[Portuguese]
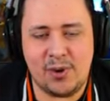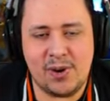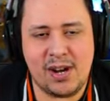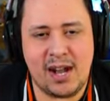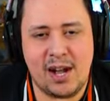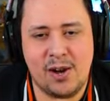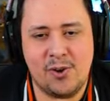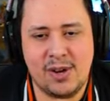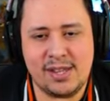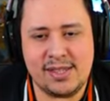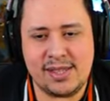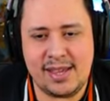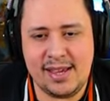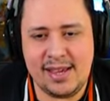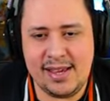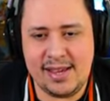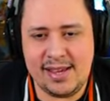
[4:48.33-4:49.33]
Shao Kahn agora
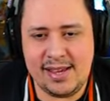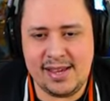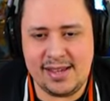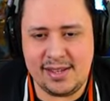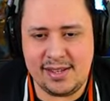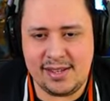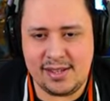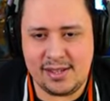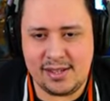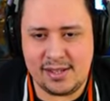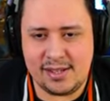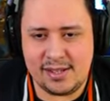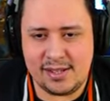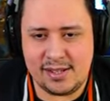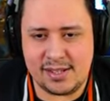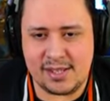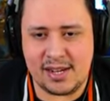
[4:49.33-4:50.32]
tem
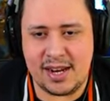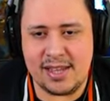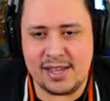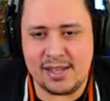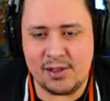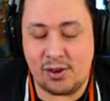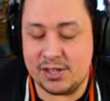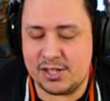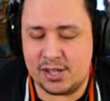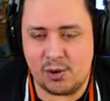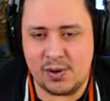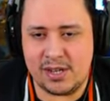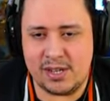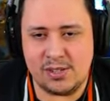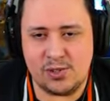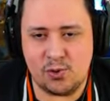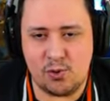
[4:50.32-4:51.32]
estrelinha... Ó, Shao
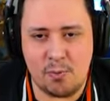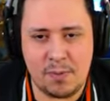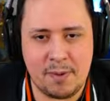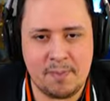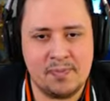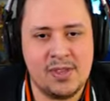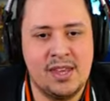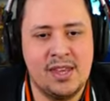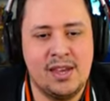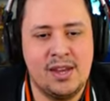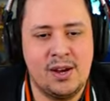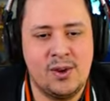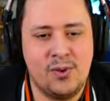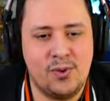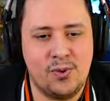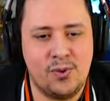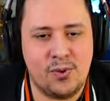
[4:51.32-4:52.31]
Kahn, desculpa.
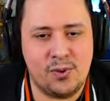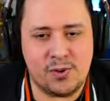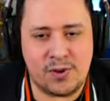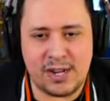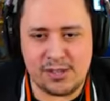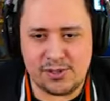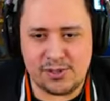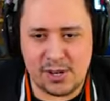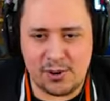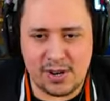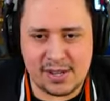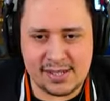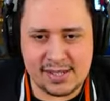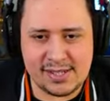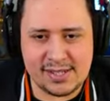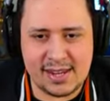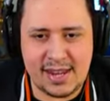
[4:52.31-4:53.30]
O Kratos agora
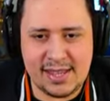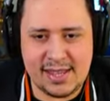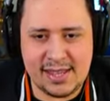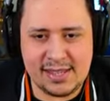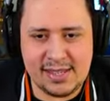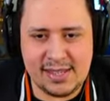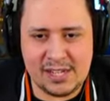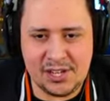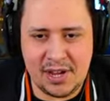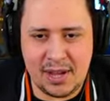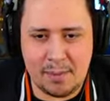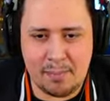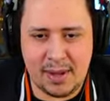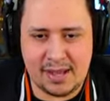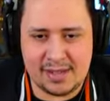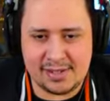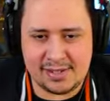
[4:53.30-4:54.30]
tem estrelinha ninja, hein,
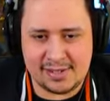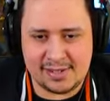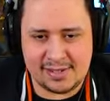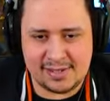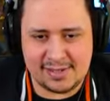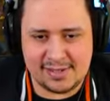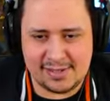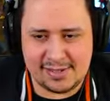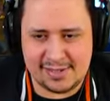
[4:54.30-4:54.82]
rapaz?